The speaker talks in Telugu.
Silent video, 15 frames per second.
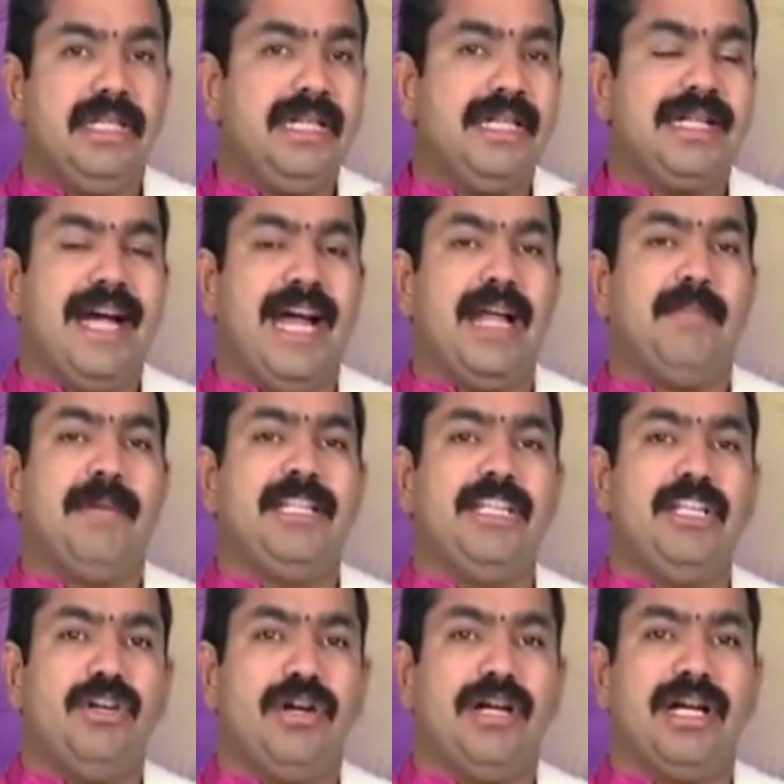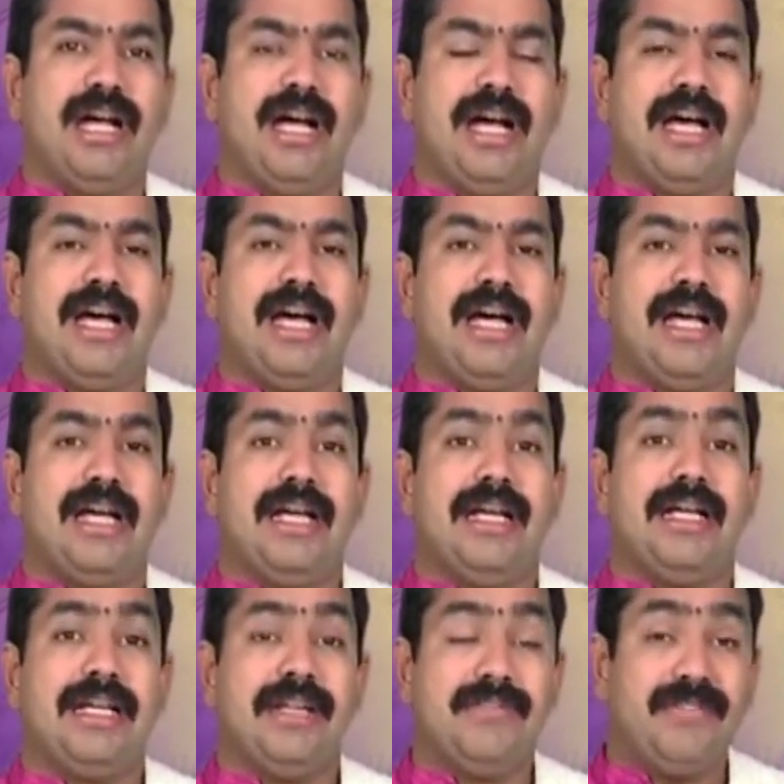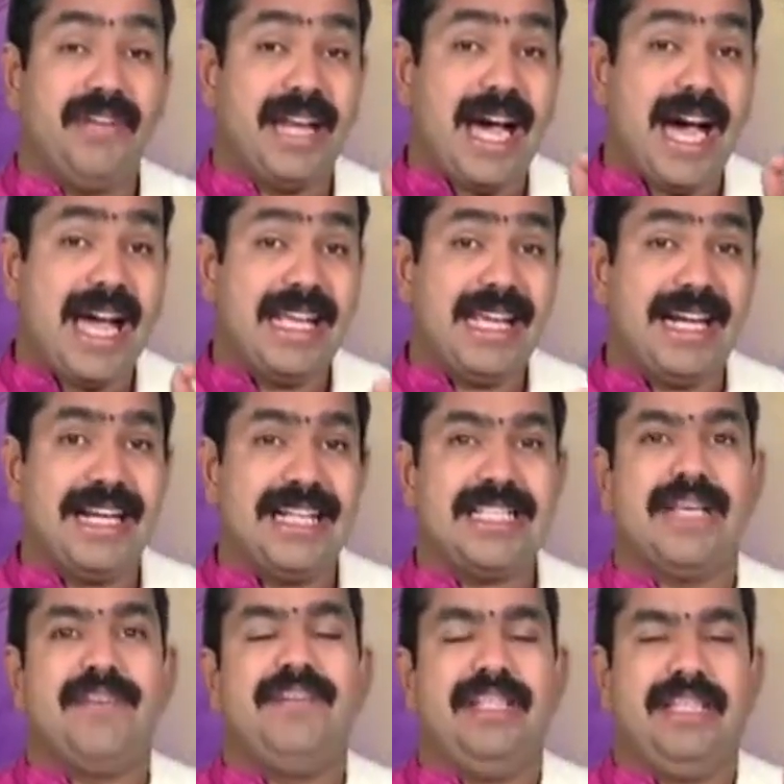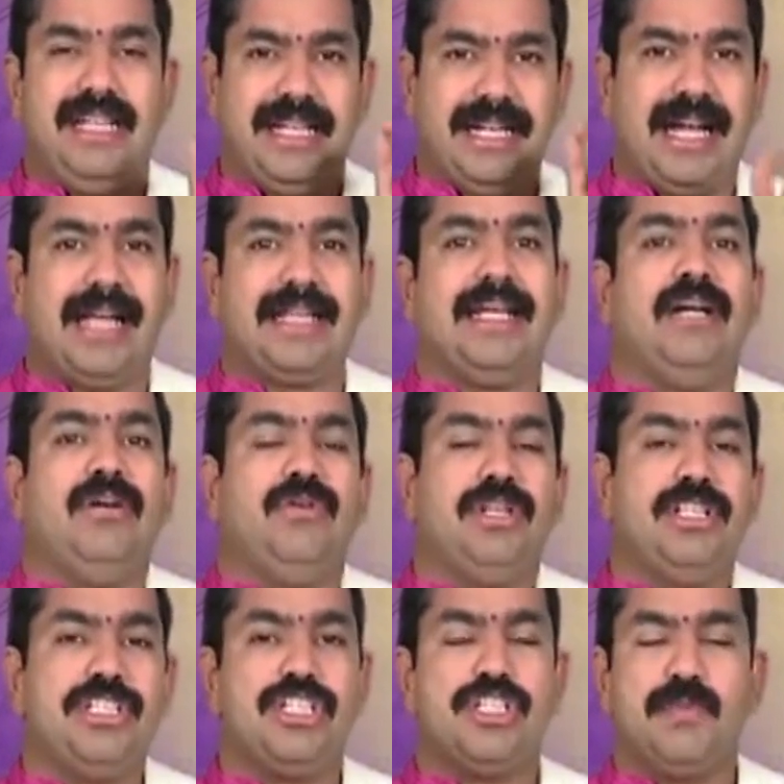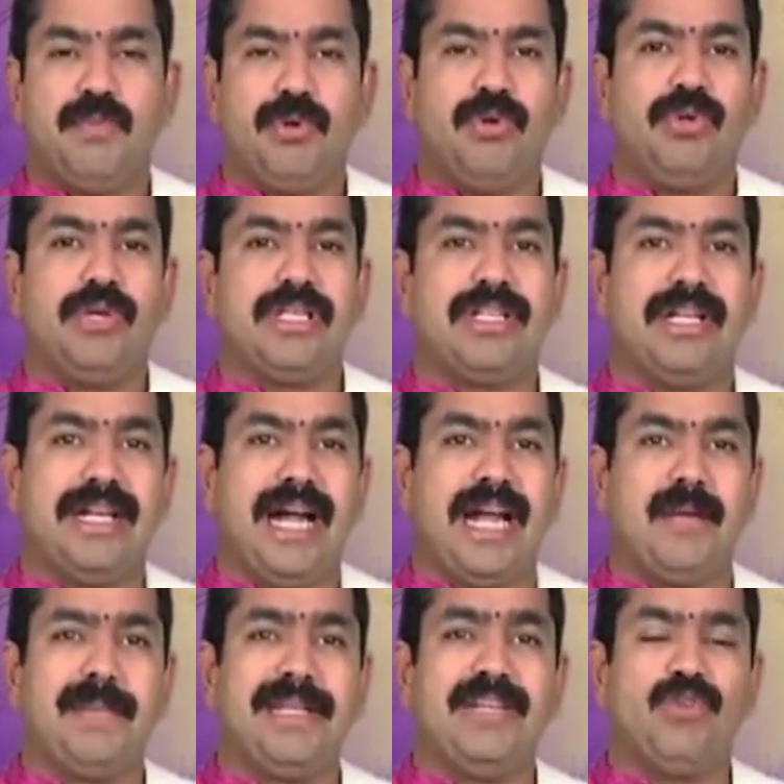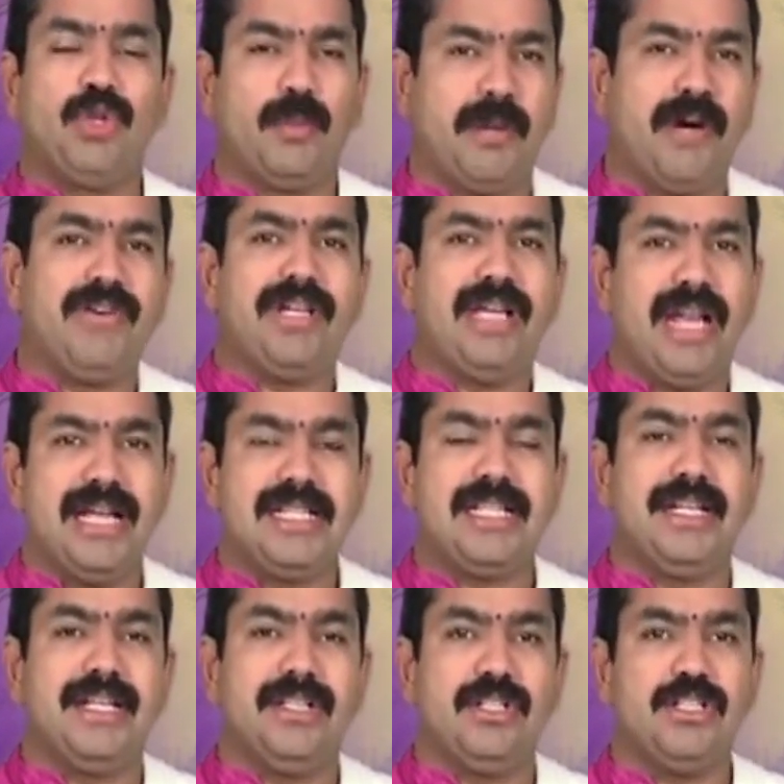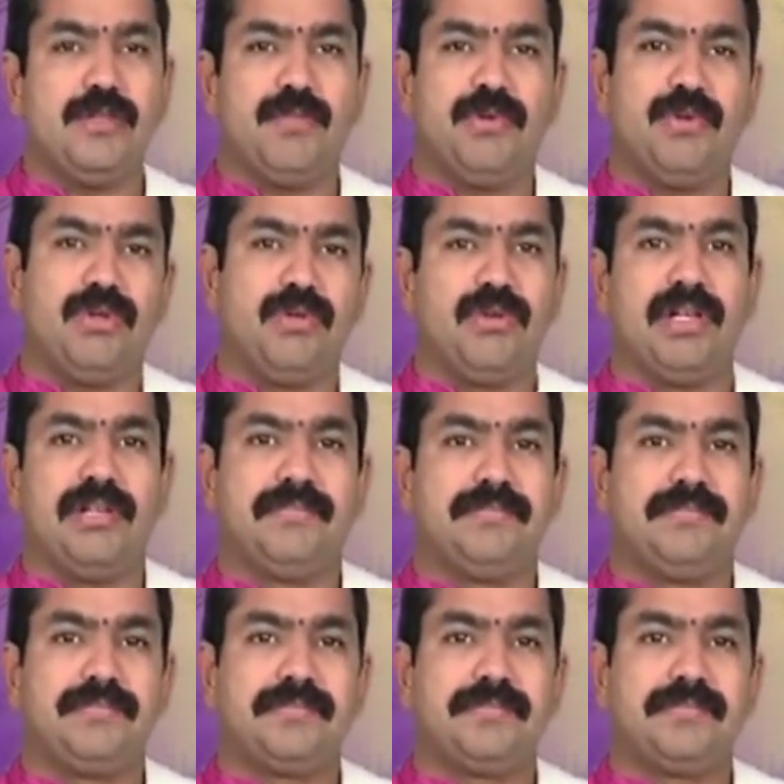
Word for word: ఈ గణపతి యొక్క వినాయక చవితి కథ గురించి చెప్పుకుంటూ అసలు గణపతి ఉద్భవం ఎలా జరిగిందో చెప్పుకుంటూ ఉన్నాం